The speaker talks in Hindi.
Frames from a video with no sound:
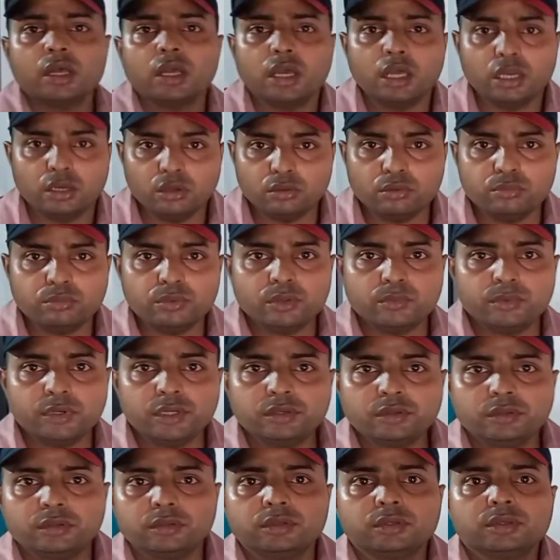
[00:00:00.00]
हेलो
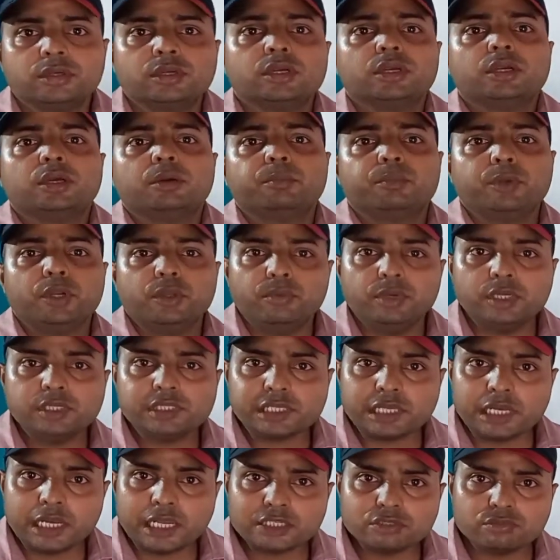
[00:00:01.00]
एवरीवन
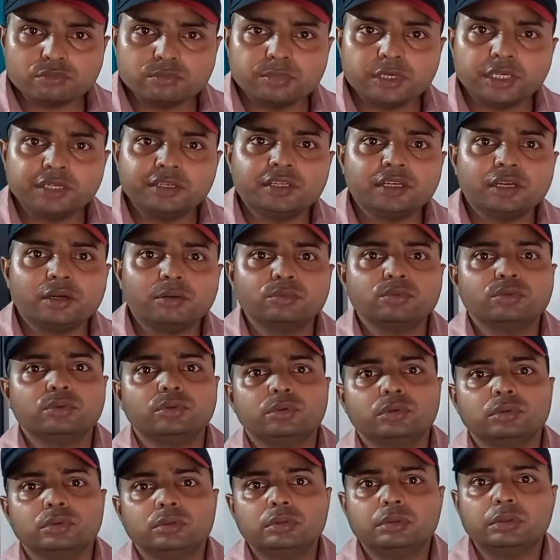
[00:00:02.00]
प्रीवियस क्लास में मैंने
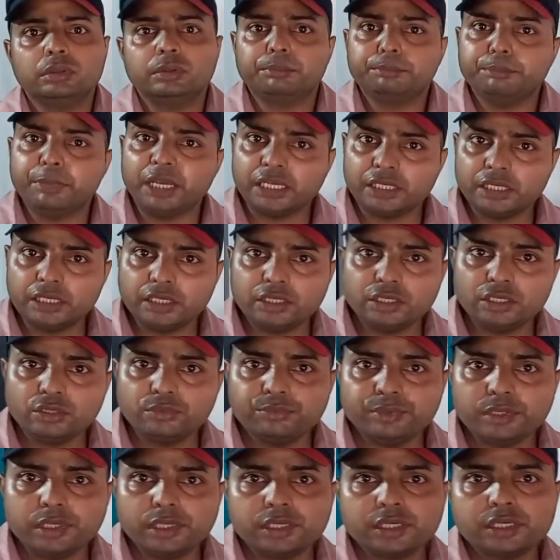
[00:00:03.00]
आपको
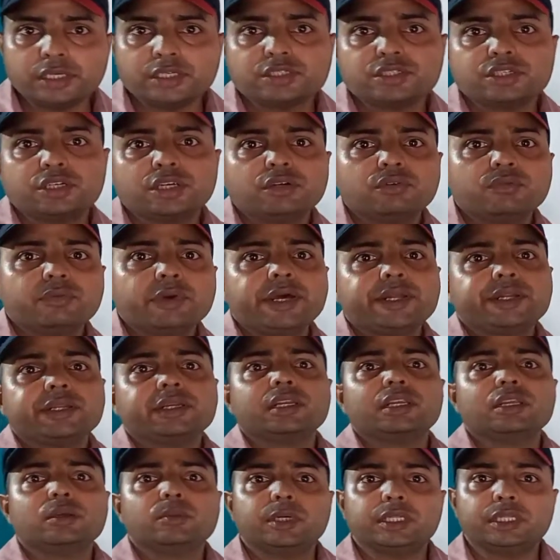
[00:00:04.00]
मैग्नेटिक फील्ड एक स्ट्रेट वायर
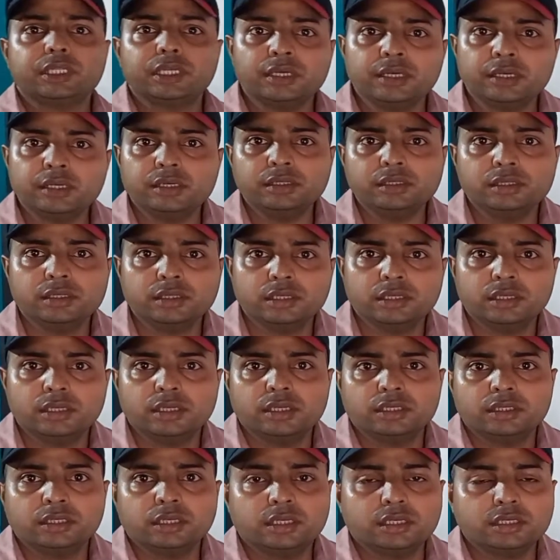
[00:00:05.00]
के लिए बताया
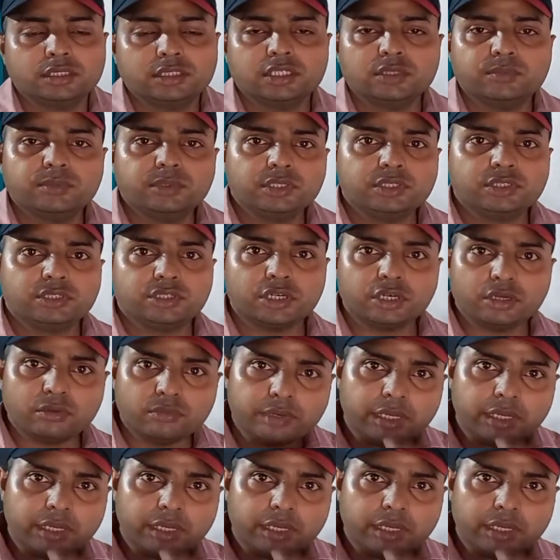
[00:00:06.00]
कि किसी भी स्ट्रेट